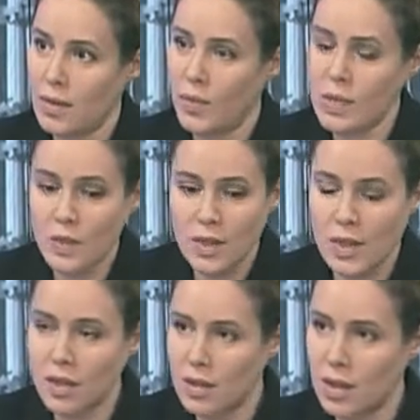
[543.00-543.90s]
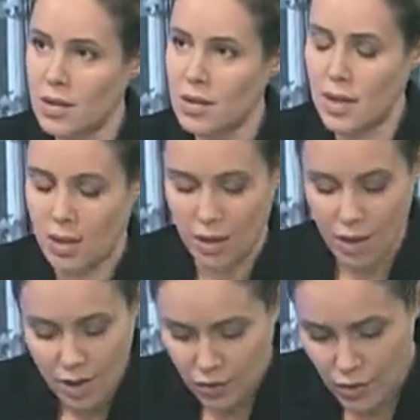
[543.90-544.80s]
Посмотрите на эти цены.
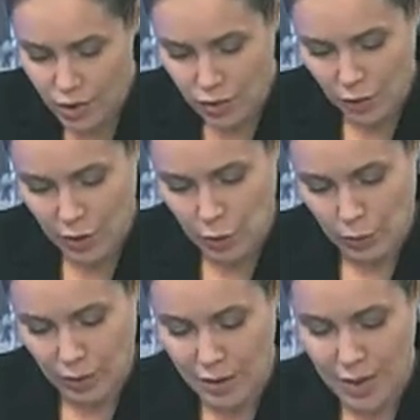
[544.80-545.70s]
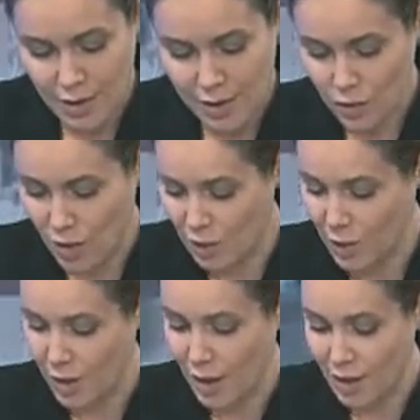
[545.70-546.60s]
Ничего подобного. Они эти 40
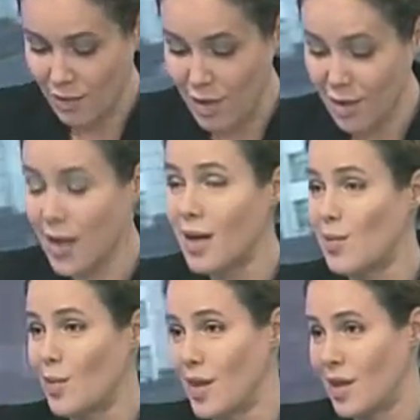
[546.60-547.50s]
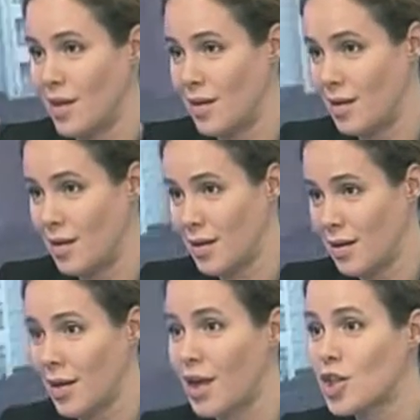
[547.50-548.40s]
миллиардов говорят, мы их
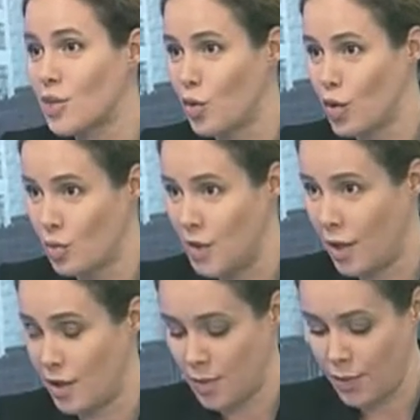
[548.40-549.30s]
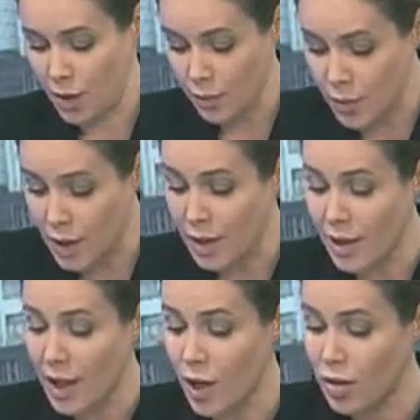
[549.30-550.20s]
дальше будем делить. И
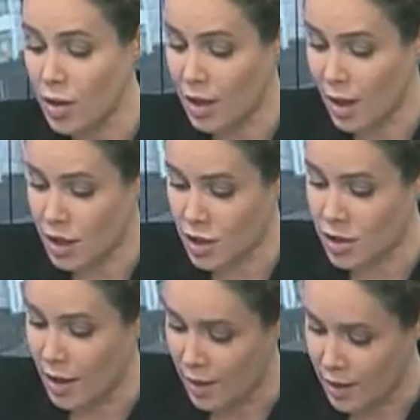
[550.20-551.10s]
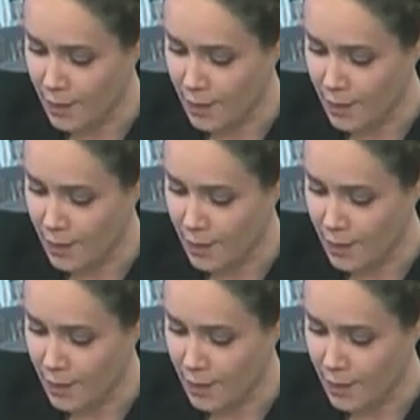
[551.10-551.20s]
предлагают их дальше делить.